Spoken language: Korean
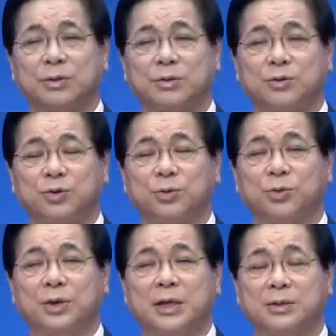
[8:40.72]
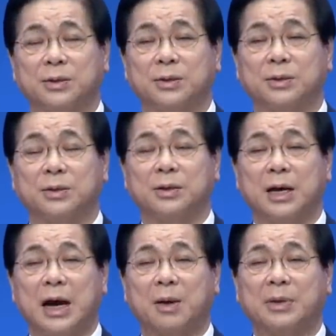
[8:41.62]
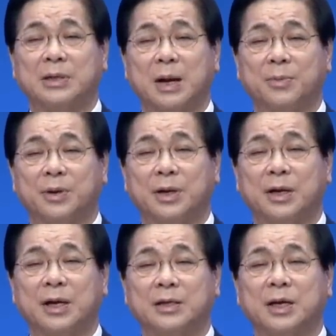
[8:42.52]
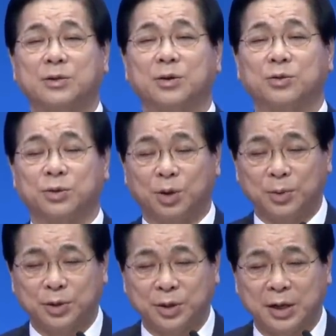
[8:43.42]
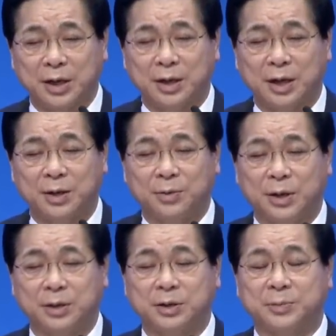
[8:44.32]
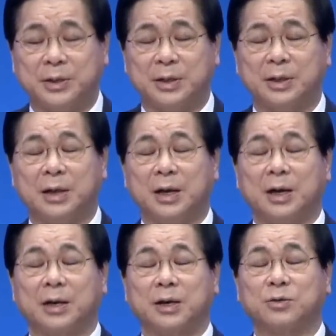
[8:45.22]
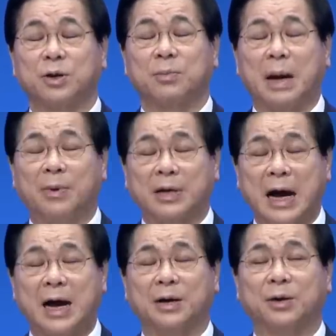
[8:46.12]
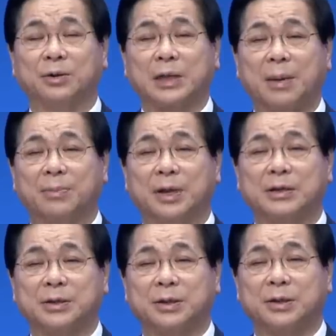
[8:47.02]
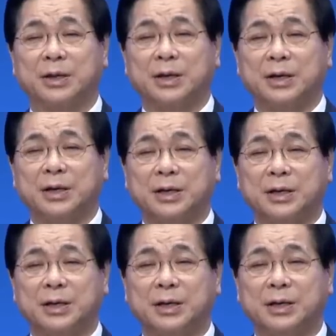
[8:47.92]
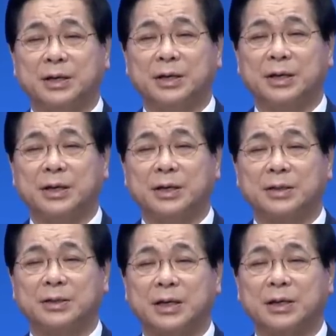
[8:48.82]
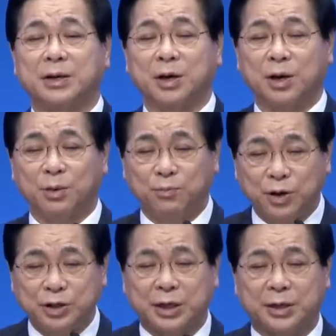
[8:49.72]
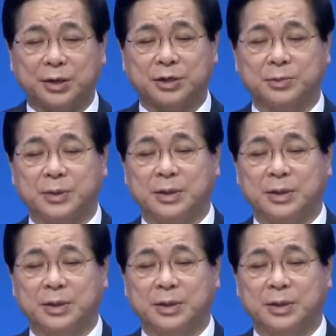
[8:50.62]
충동해서 하나님의 사람들에게 상처를 주고 넘어뜨리게 하려고 하는 것입니다. 그래서 우리의 마음을 강하게 담대해서 이 사탄의 기교를 물리쳐야 되는 것입니다.